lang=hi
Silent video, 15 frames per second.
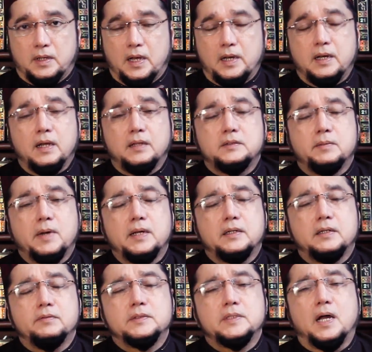अल्लाह
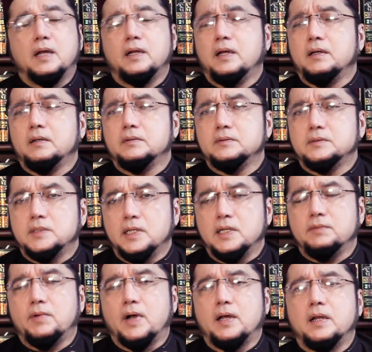तबारक वाली जल
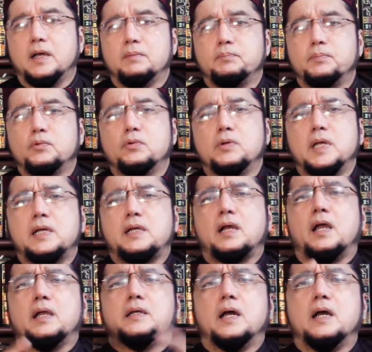वाला पूरे
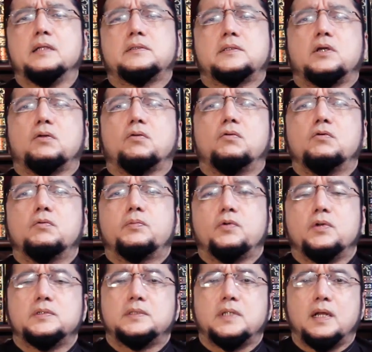कायनात के कलूब
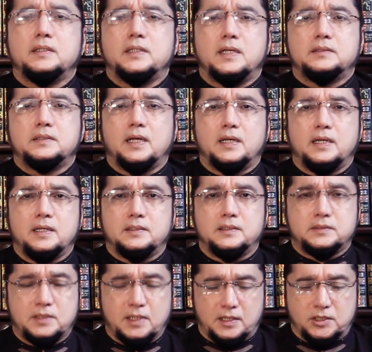को इस तरह देखता है
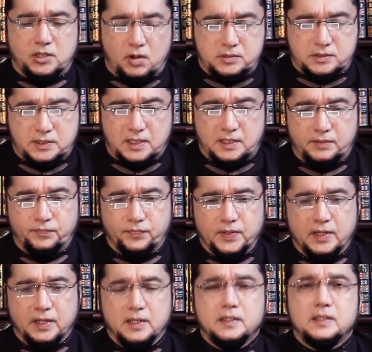जिस तरह डॉक्टर
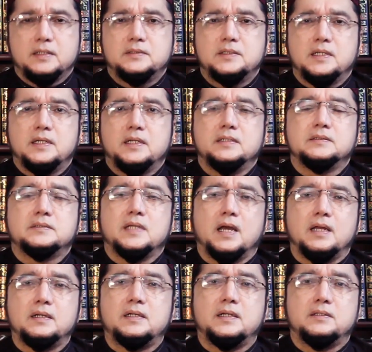किसी
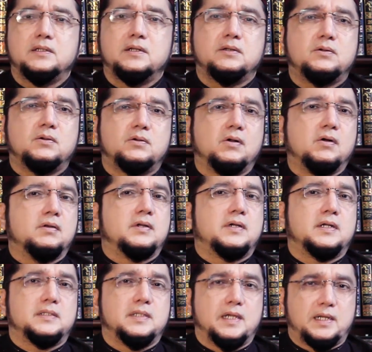इंसान के दिल को खोल
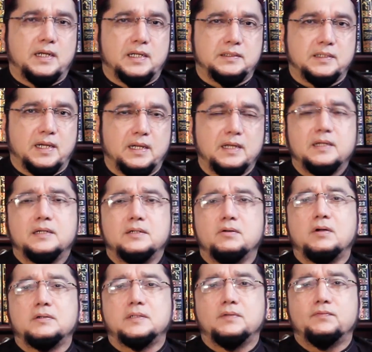कर देख लेता है लेकिन
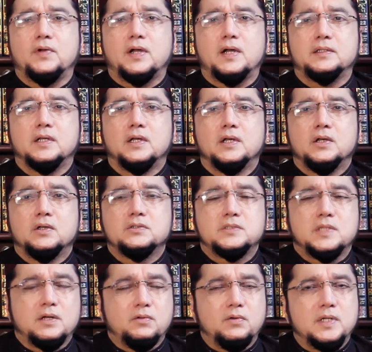डॉक्टर फ़कत
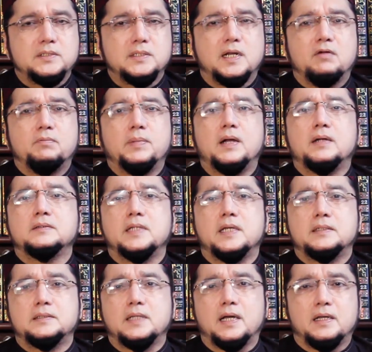सर्कुलेशन ऑफ ब्लड
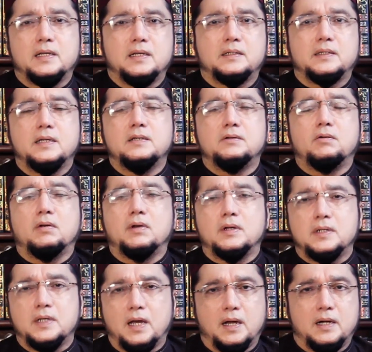देखता है कहीं
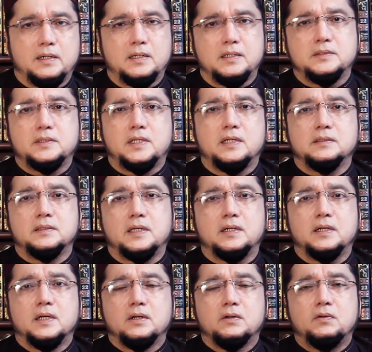कॉरोनरी आर्टरीज़ के अंदर
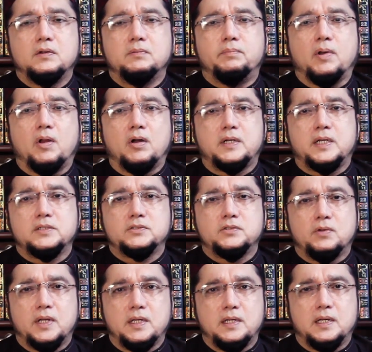कोई ब्लॉकेज
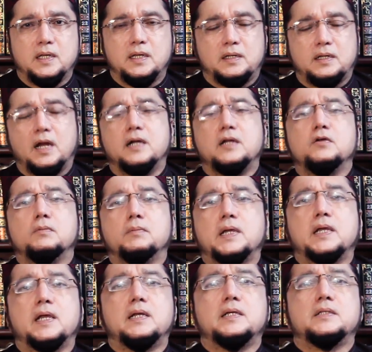तो नहीं है कार्डियो
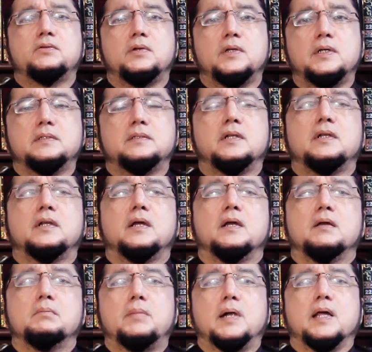मगेली तो नहीं दिल
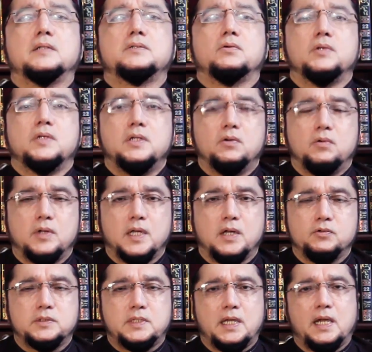बड़ा तो नहीं हो गया
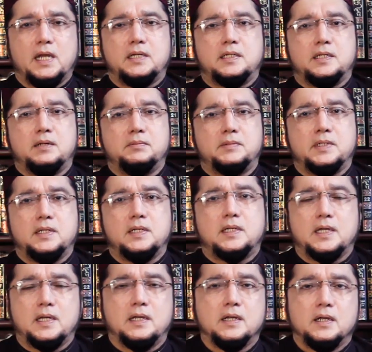उसके एट्रियम ठीक
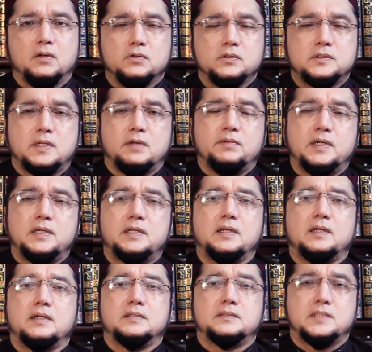है उसका
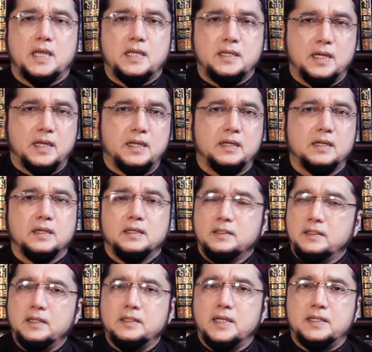वेंट्रिकल सही है
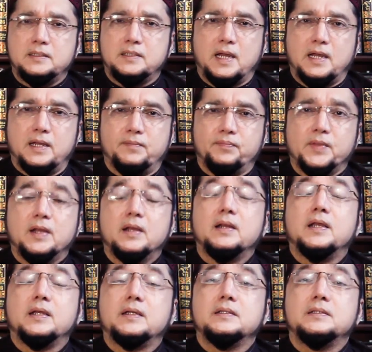ये देखता है
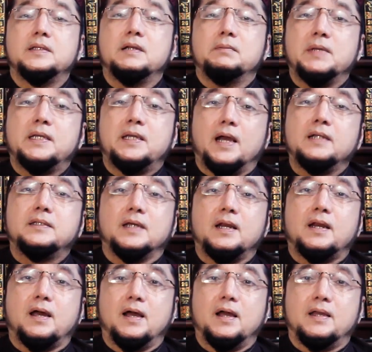लेकिन दिल में क्या चल
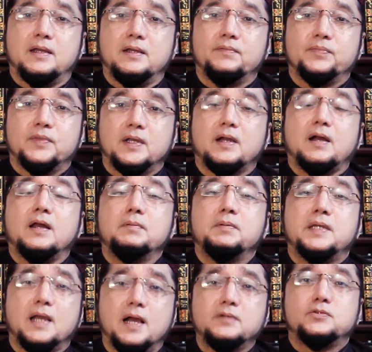रहा है
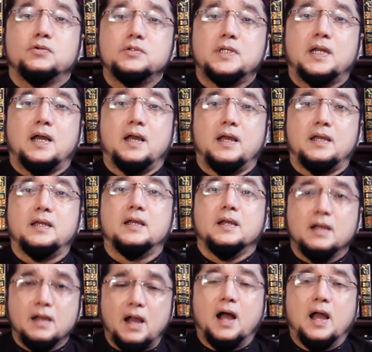कल्ब क्या सोच रहा है
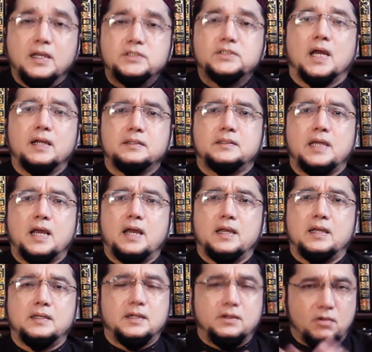ख्वाहिशात क्या
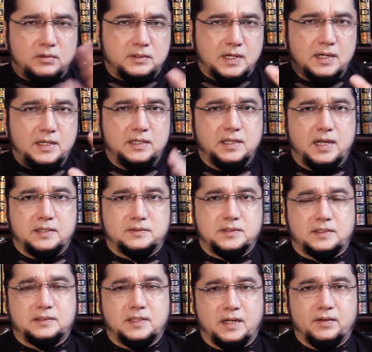है ये डॉक्टर नहीं जान
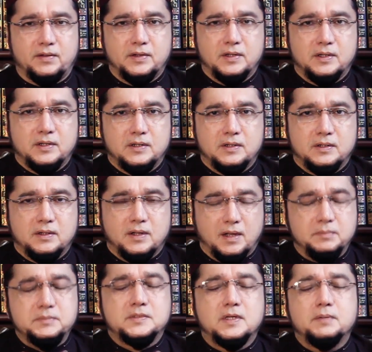सकता
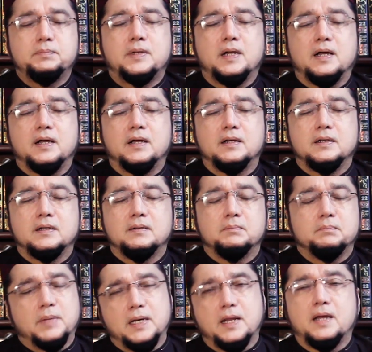हम सबका
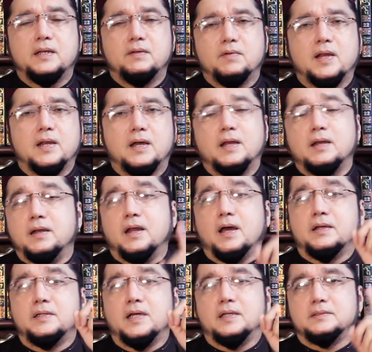बनाने वाला
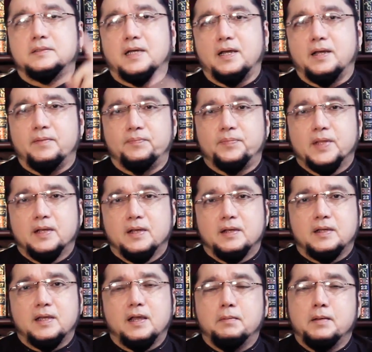अल्लाह जानता है
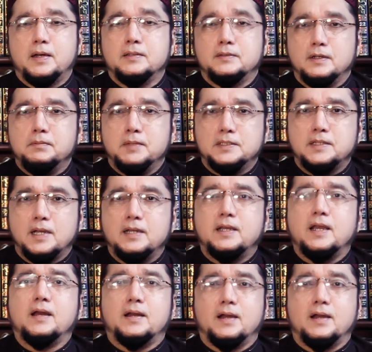कि हमारे दिल में चल क्या